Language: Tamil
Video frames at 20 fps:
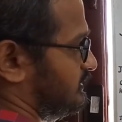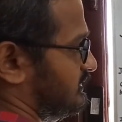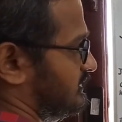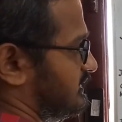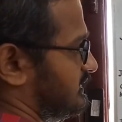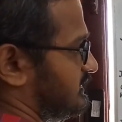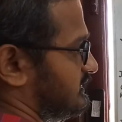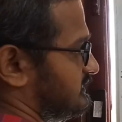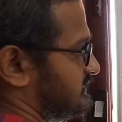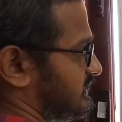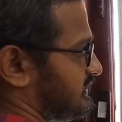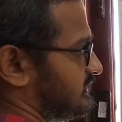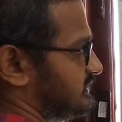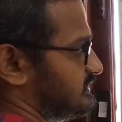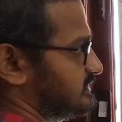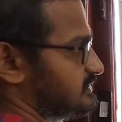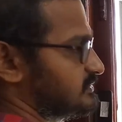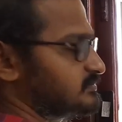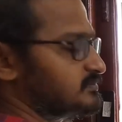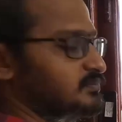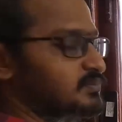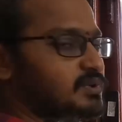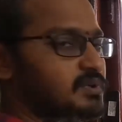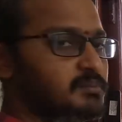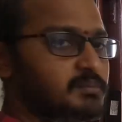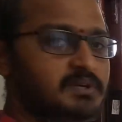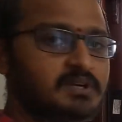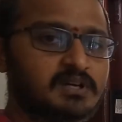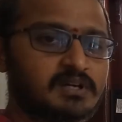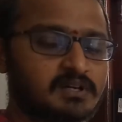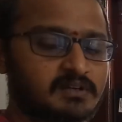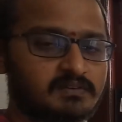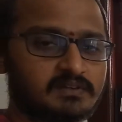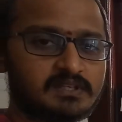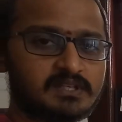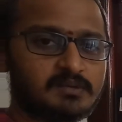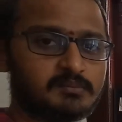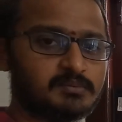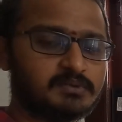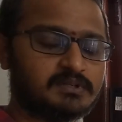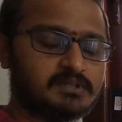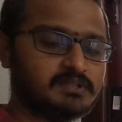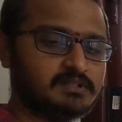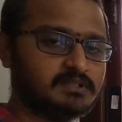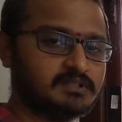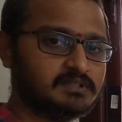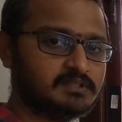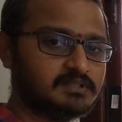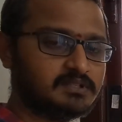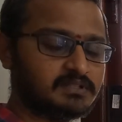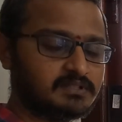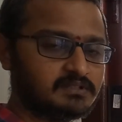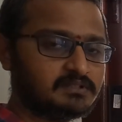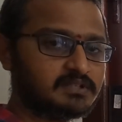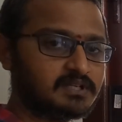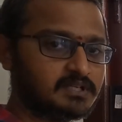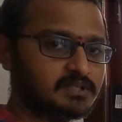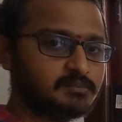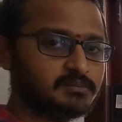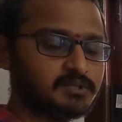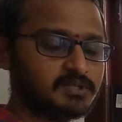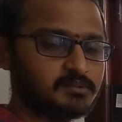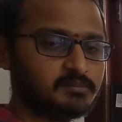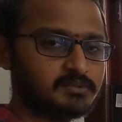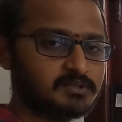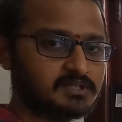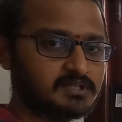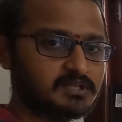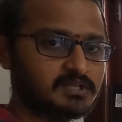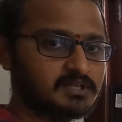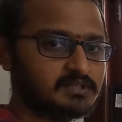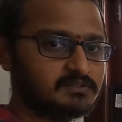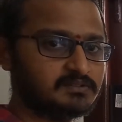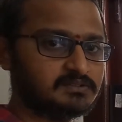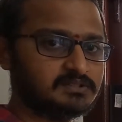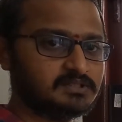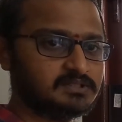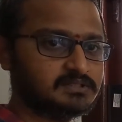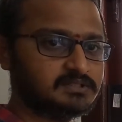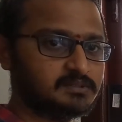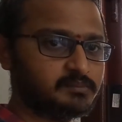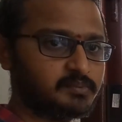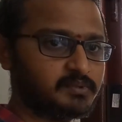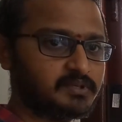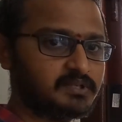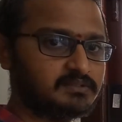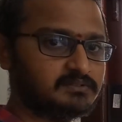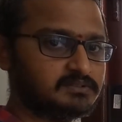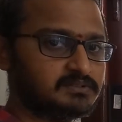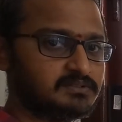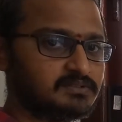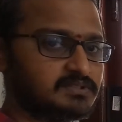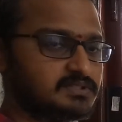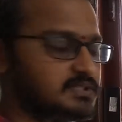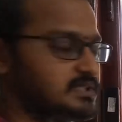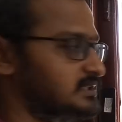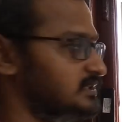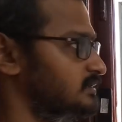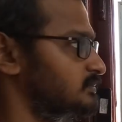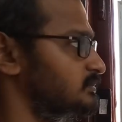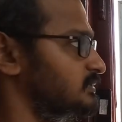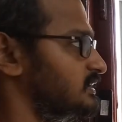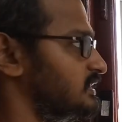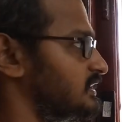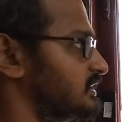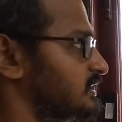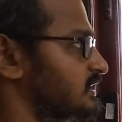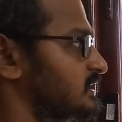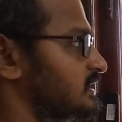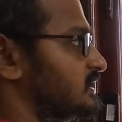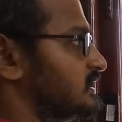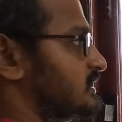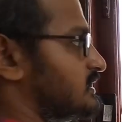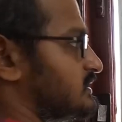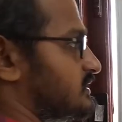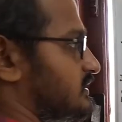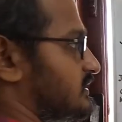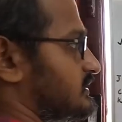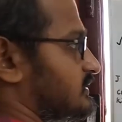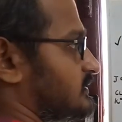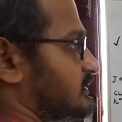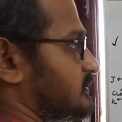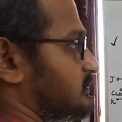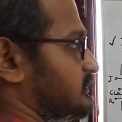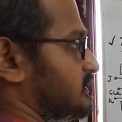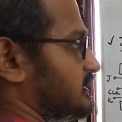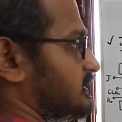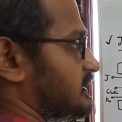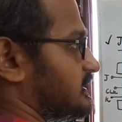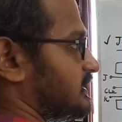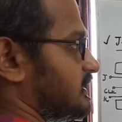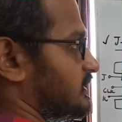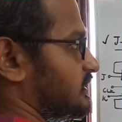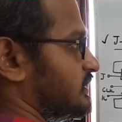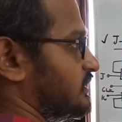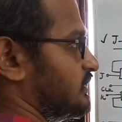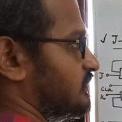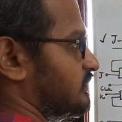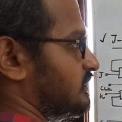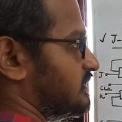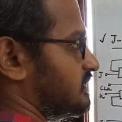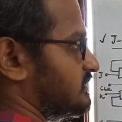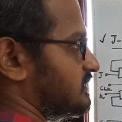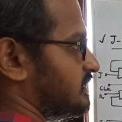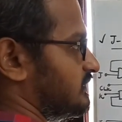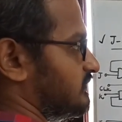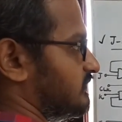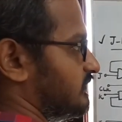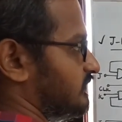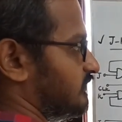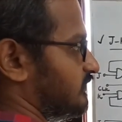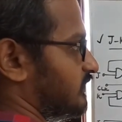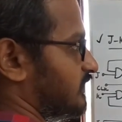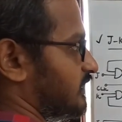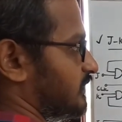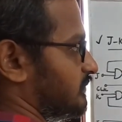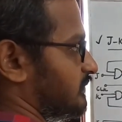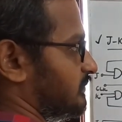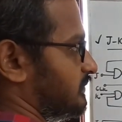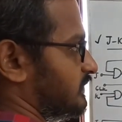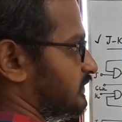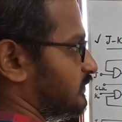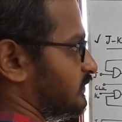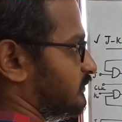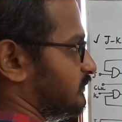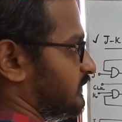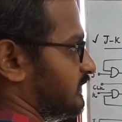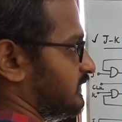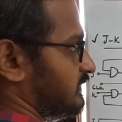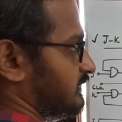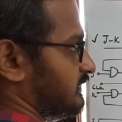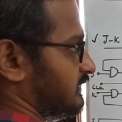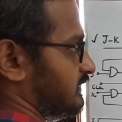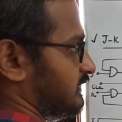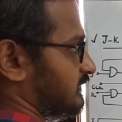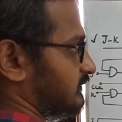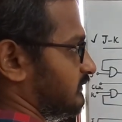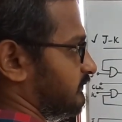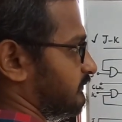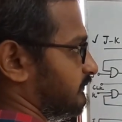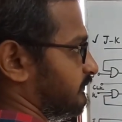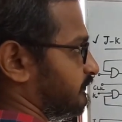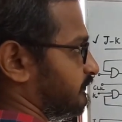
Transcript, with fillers: இது ரெண்டு சயின்டிஸ்ட் மூலமாக வைக்கப்பட்டது அதாவது கண்டுபிடிக்கப்பட்டதுனால வந்து அந்த பேர் வந்து வச்சுட்டாங்க அப்படியே ஸோ இதுக்கு வந்து பார்த்திங்கன்னா யூனிவர்சல் ஃபிளிப் ஃப்ளாப் அப்படின்னு ஒரு பேர் இருக்குது